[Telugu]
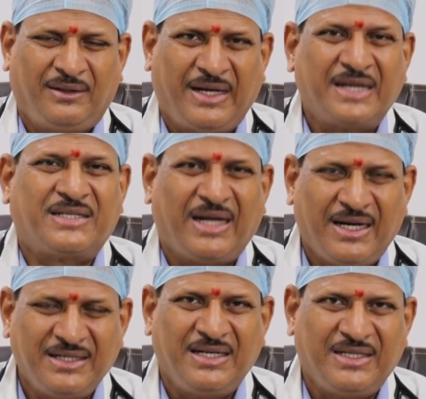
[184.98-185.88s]

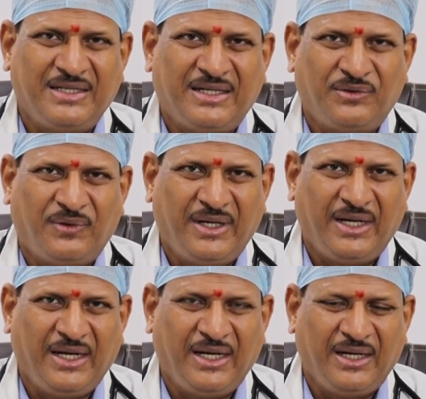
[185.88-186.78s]
నష్టాన్ని
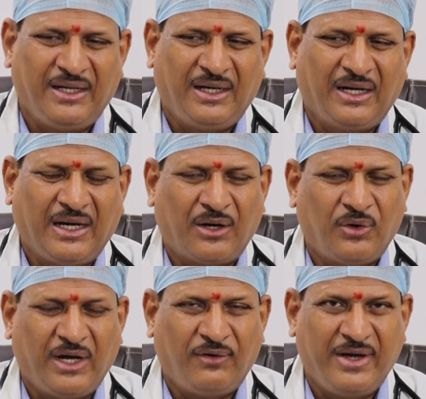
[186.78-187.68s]
చేసేటటువంటి ఆ
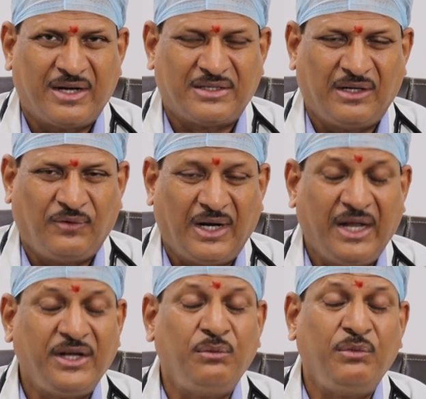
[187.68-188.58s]
కరోనా వైరస్ల వల్ల
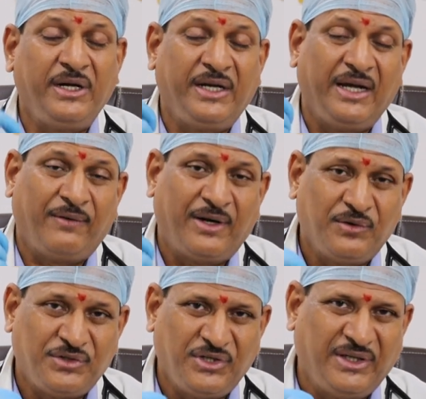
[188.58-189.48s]
ఇమ్యూనిటీ ఏమైనా
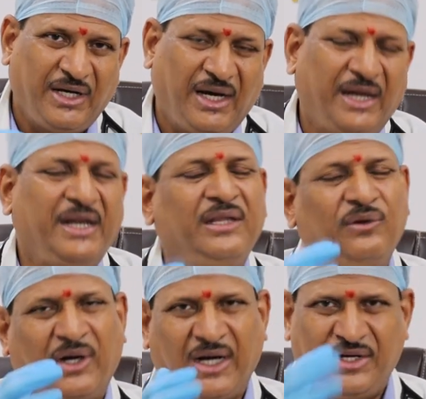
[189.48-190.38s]
వచ్చిందా అనేది
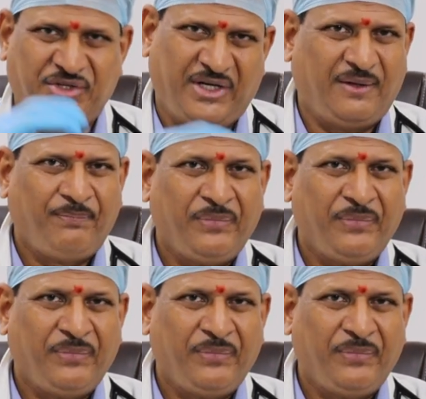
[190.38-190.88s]
ఒక అంచనా